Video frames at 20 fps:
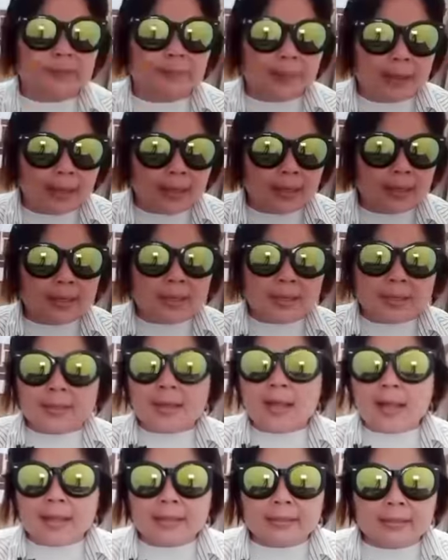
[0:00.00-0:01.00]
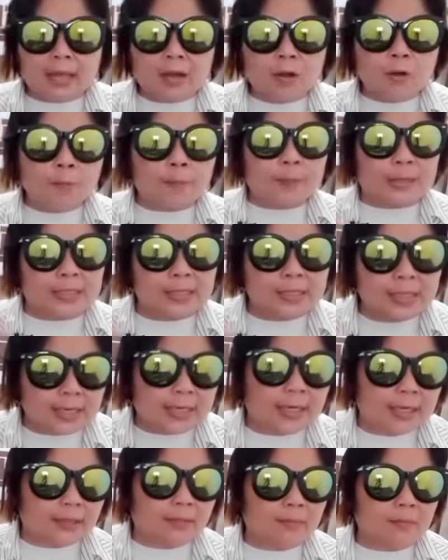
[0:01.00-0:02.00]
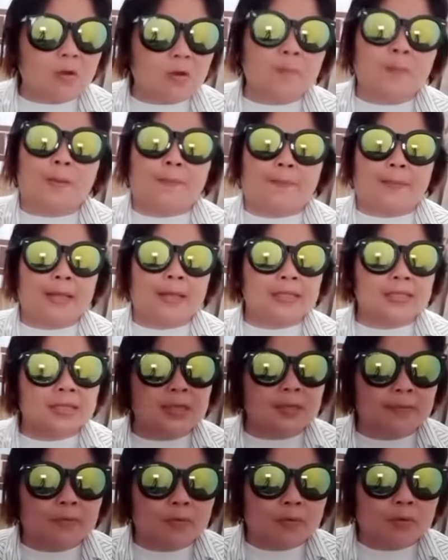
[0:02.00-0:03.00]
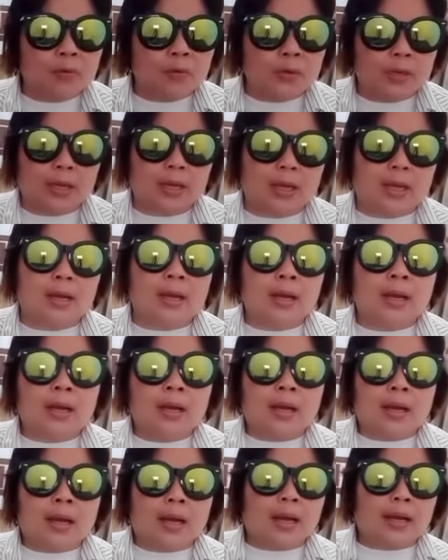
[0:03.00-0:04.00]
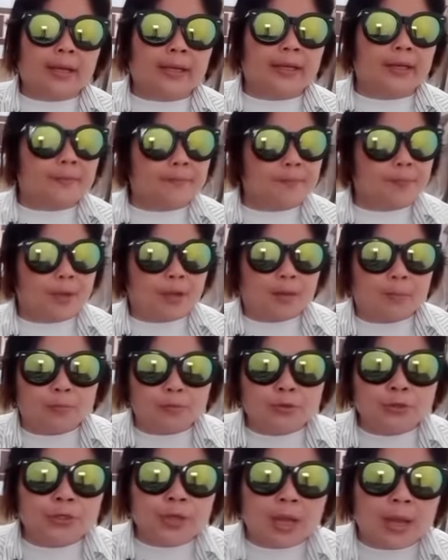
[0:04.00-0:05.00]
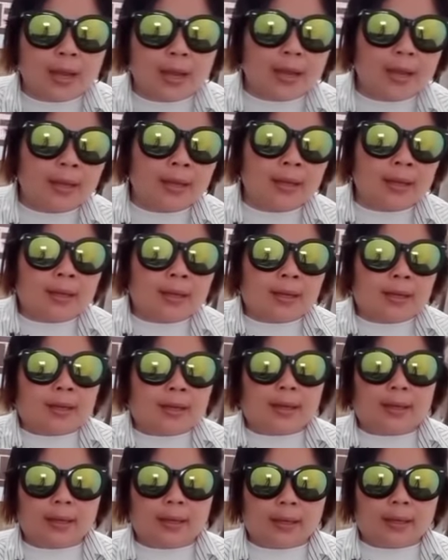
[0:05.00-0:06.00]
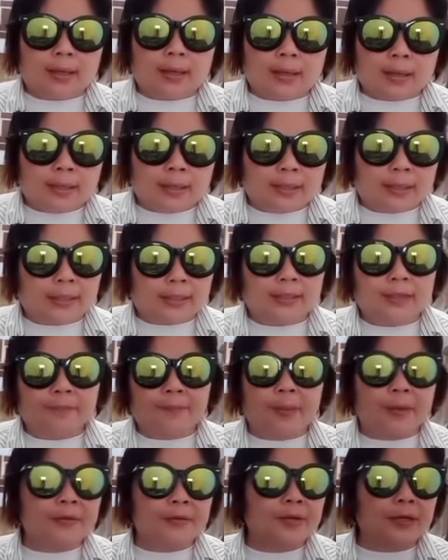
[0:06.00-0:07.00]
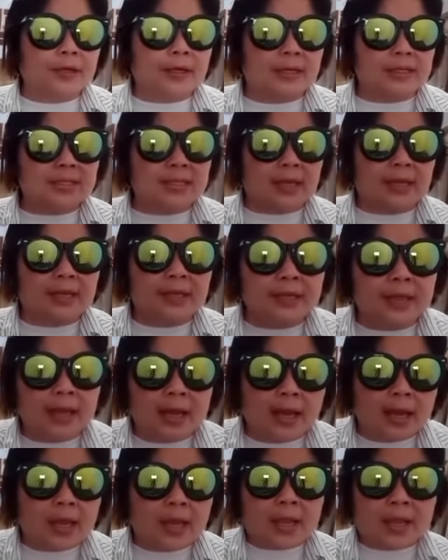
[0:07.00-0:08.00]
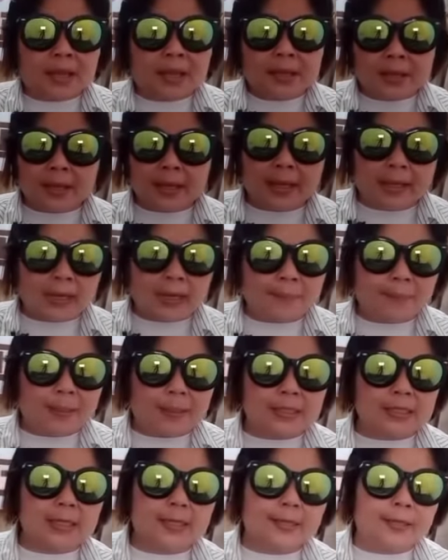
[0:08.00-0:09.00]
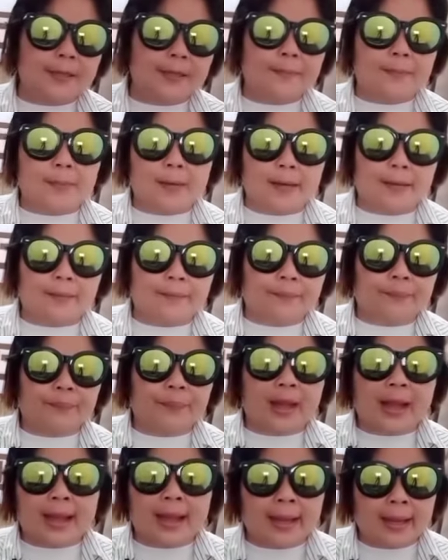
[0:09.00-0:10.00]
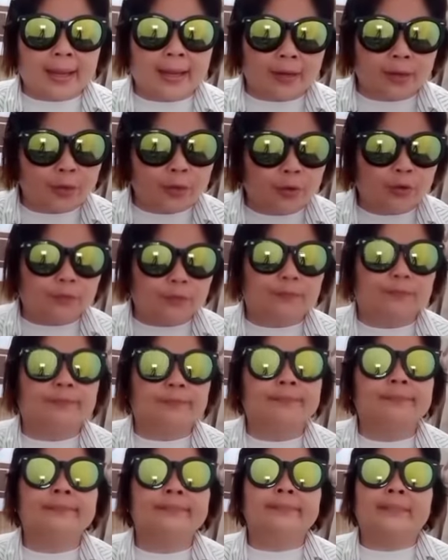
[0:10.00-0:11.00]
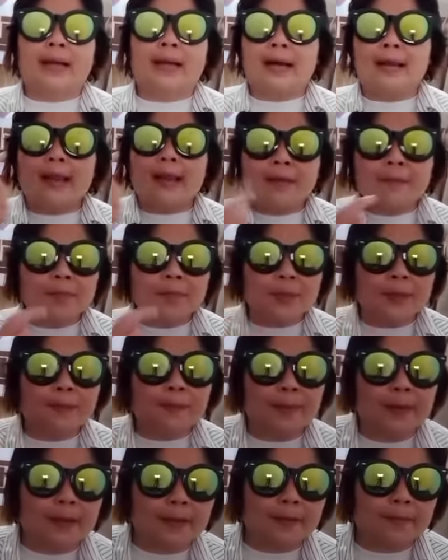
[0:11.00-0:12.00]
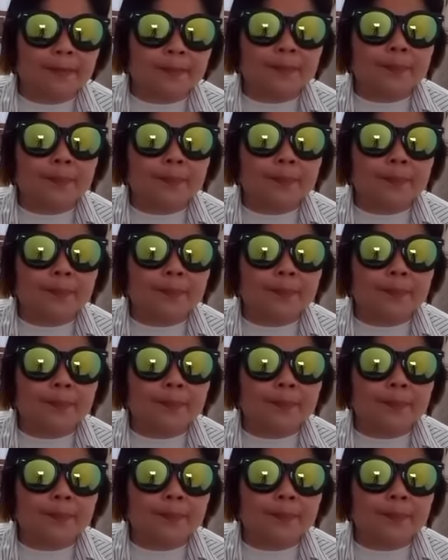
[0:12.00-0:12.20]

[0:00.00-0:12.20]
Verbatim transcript: ba? Kahit anong pasikat mo, papansin mo na ah, kinampihan mo siya, ah, nagdepender ka sa kanya, hindi ka napansin ni Pilim. dahil yun, alam ni Epilim,